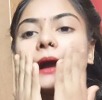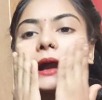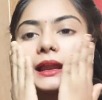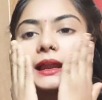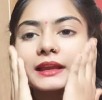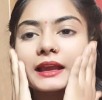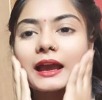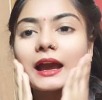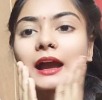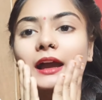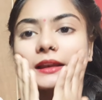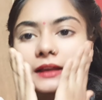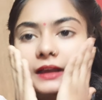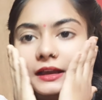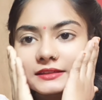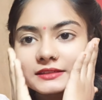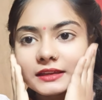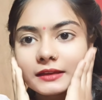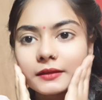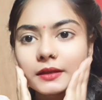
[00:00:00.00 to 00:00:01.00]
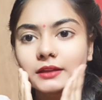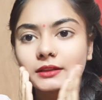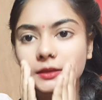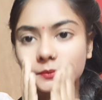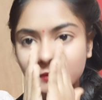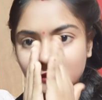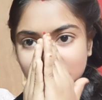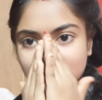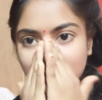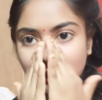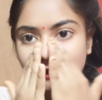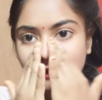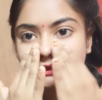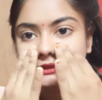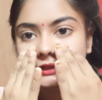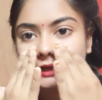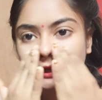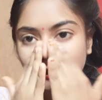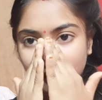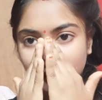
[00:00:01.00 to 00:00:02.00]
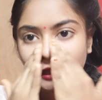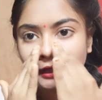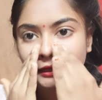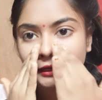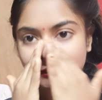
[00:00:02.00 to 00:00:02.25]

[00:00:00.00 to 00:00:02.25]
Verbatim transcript: हल्का हल्का सा एकदम मसाज करना